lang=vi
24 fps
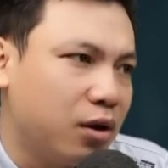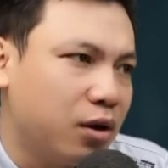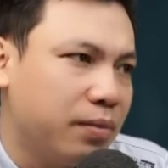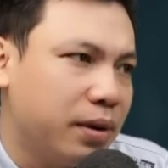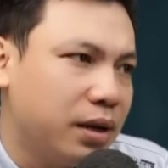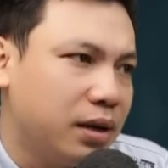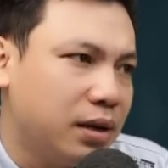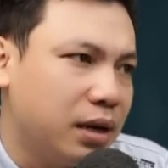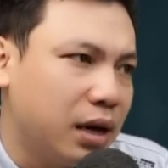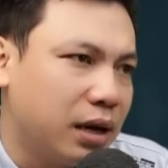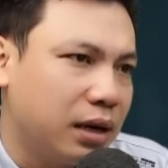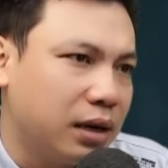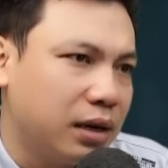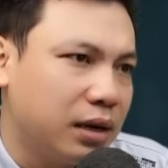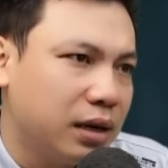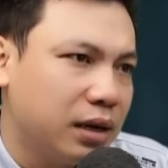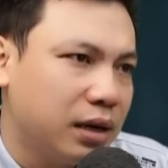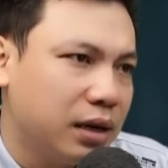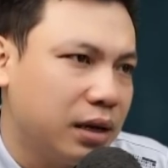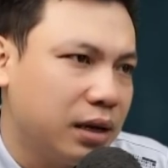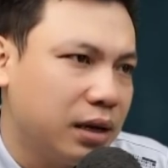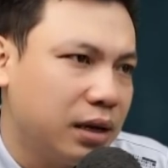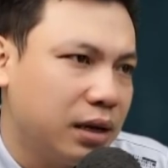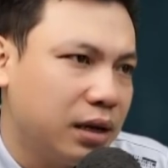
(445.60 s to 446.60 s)
Cả anh
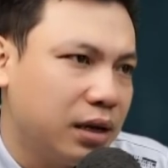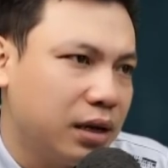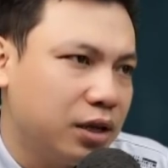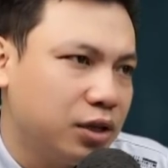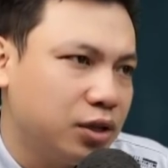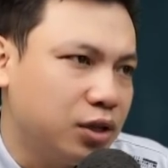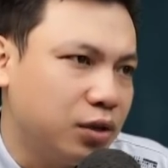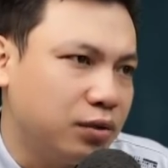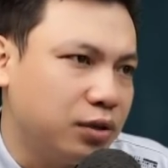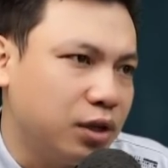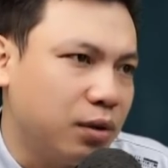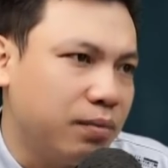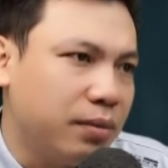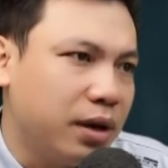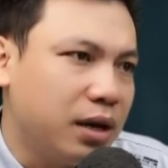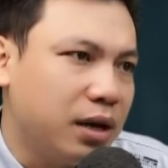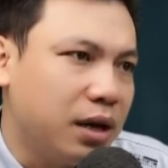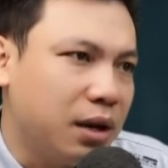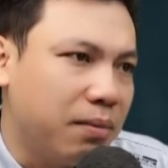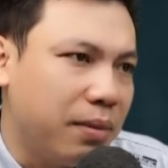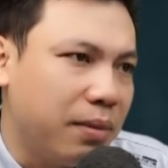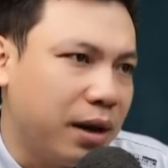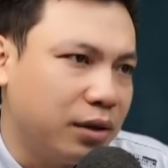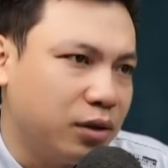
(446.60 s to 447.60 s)
Thịnh cũng vậy, rồi
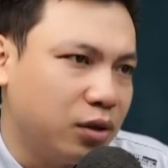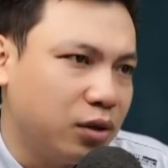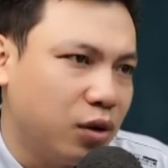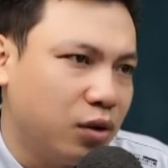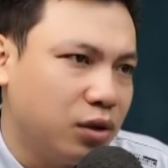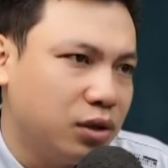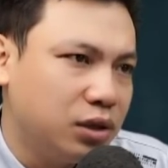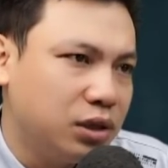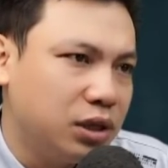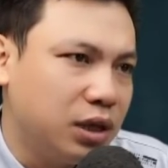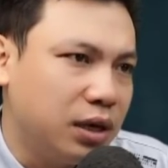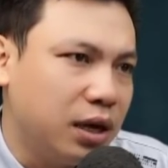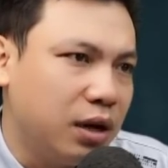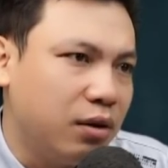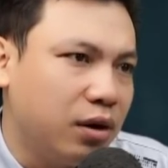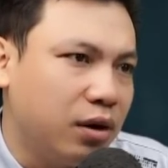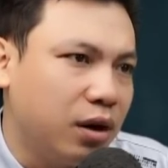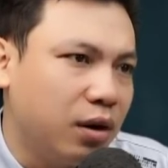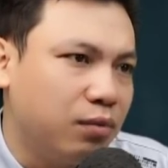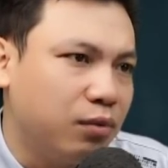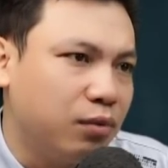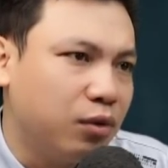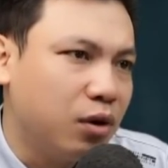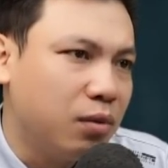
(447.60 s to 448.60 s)
họ bàn bạc, người thì
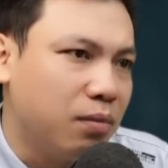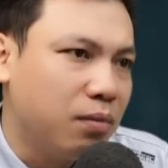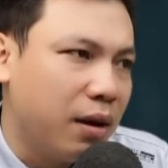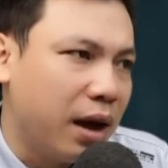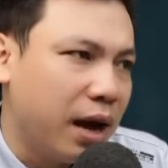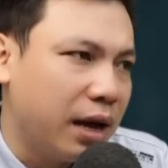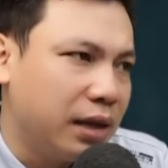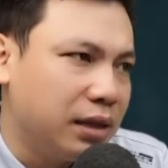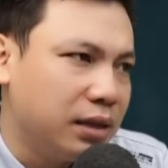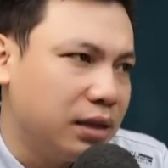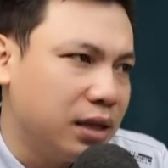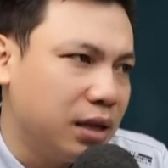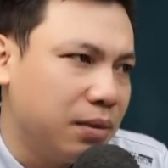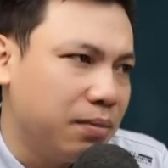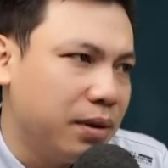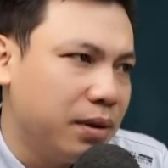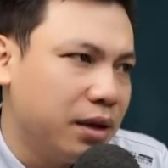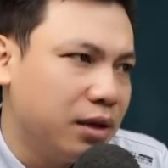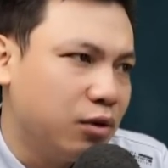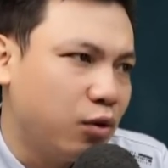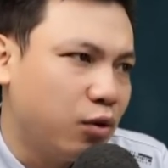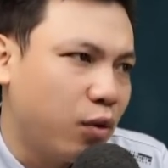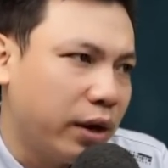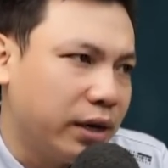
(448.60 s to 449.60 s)
bảo là lại mời
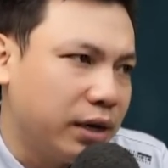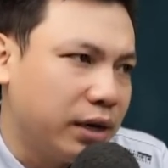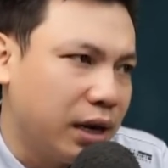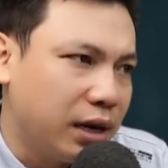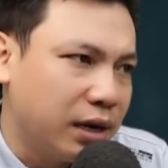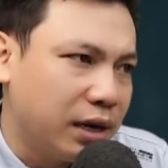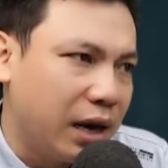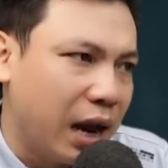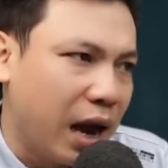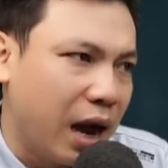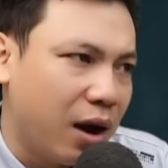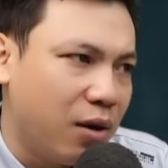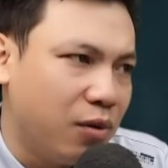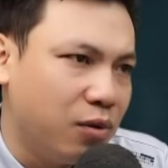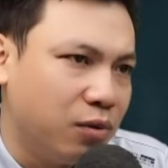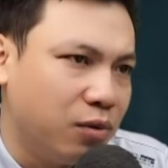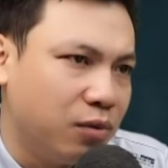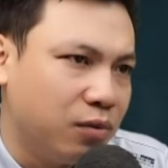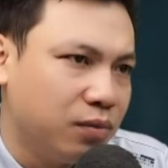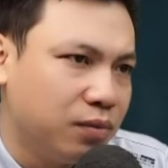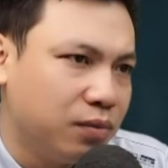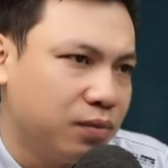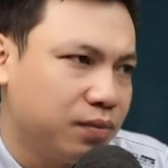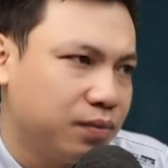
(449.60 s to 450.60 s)
bà đỡ, người thì
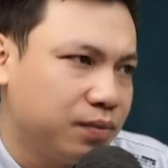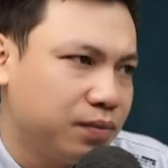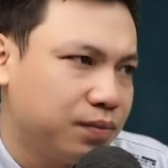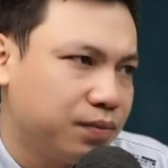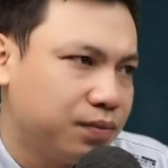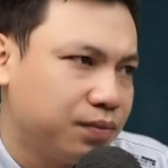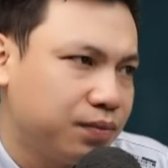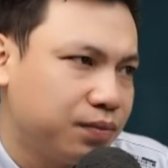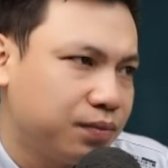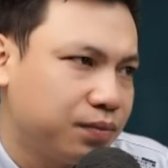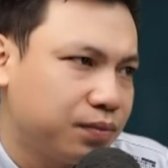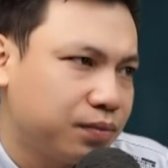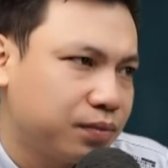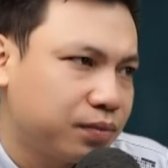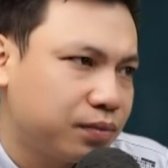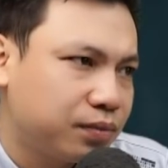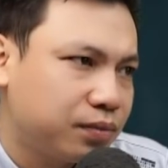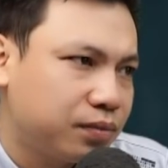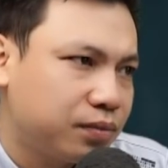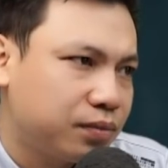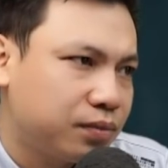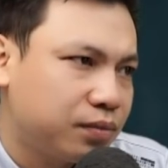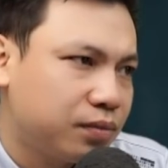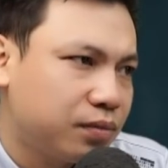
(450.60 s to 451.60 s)
bảo là không
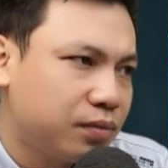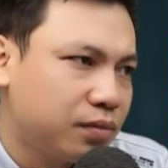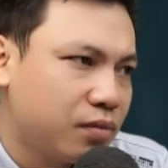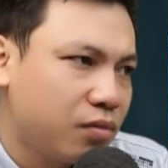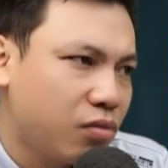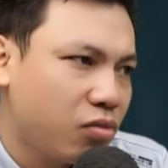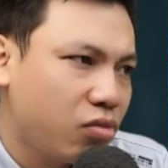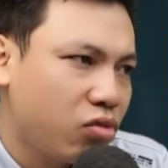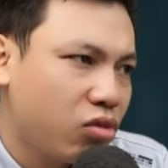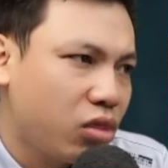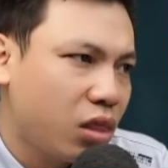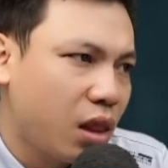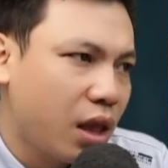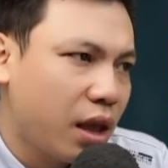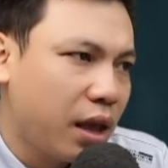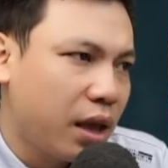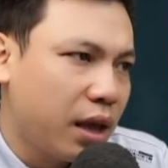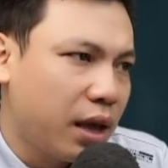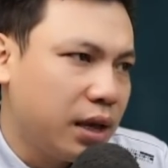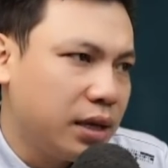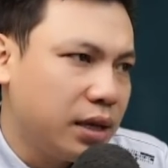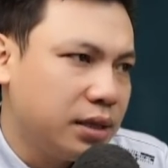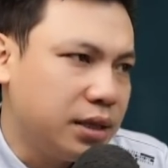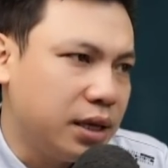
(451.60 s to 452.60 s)
mời, vì con mẹ
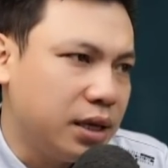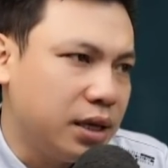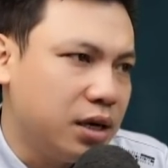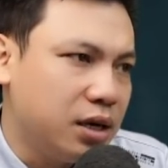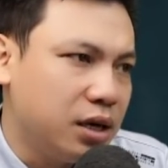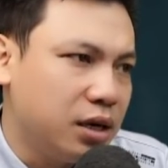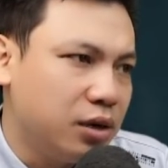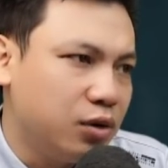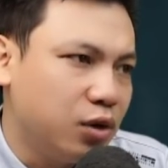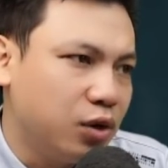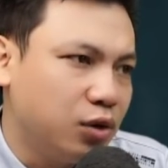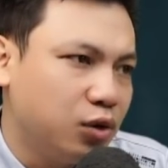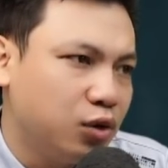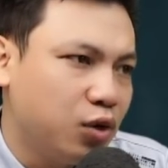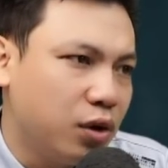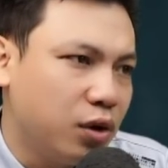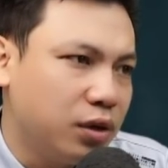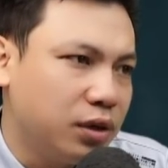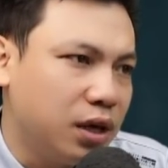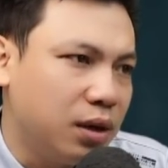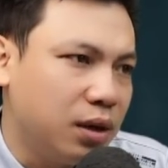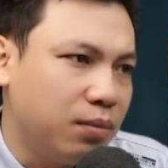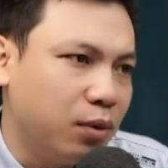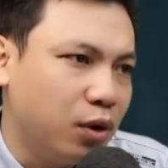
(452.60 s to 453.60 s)
đó chỉ nịnh nhà
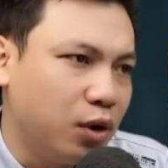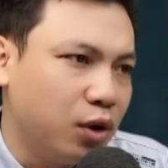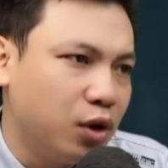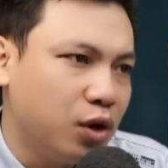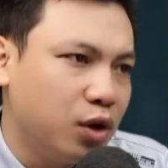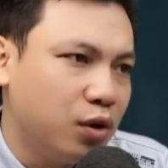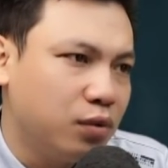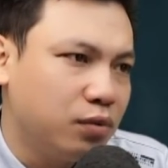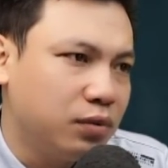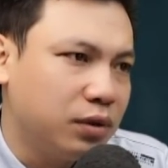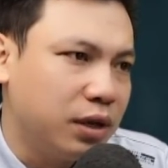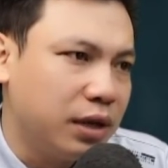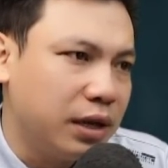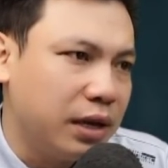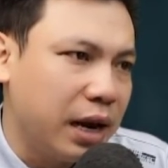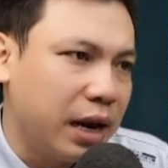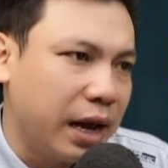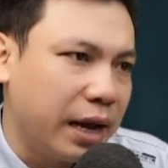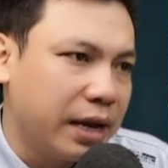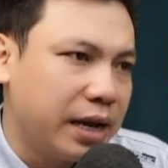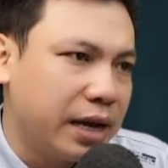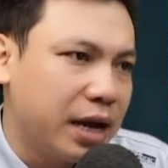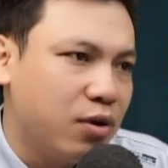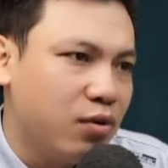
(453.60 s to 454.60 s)
giàu mà thôi.
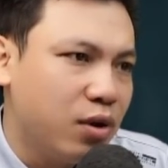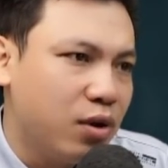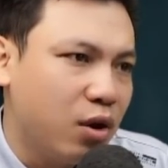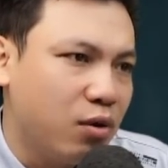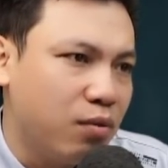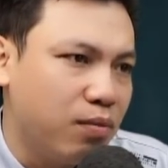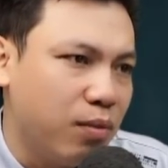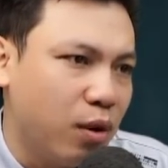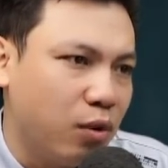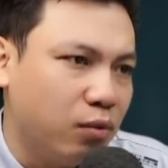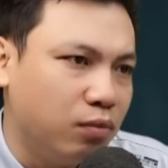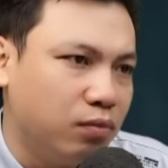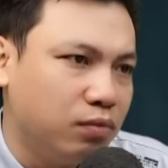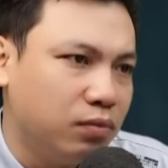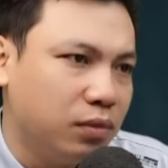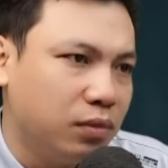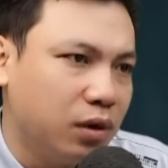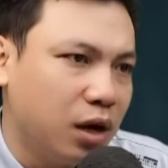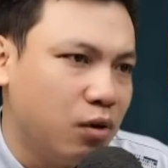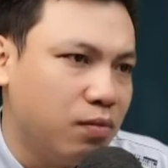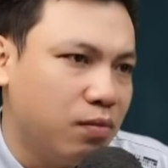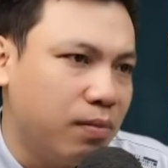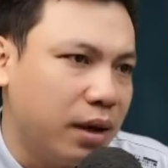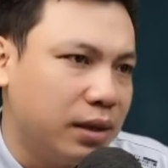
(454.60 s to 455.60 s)
Ồn nào mà
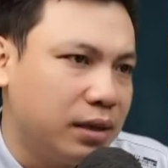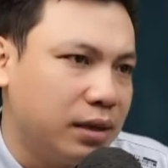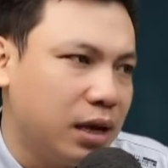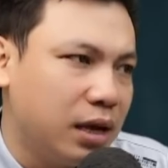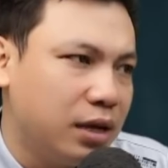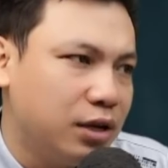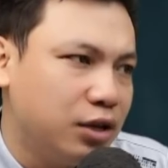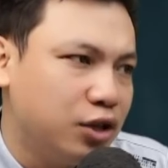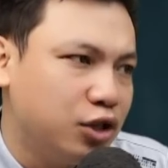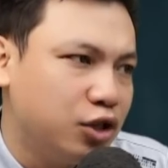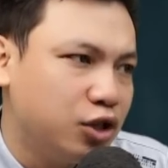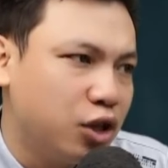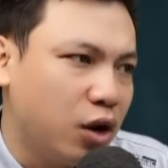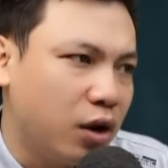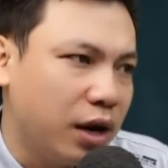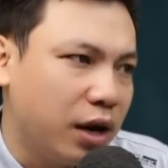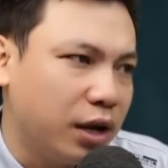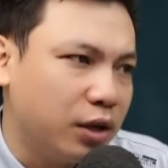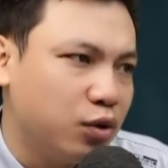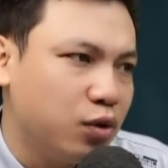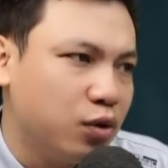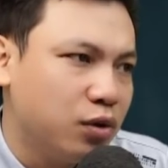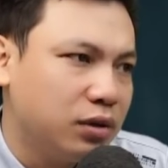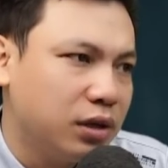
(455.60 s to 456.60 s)
chẳng được việc gì
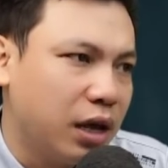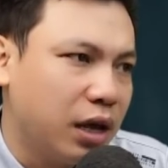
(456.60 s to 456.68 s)
cả.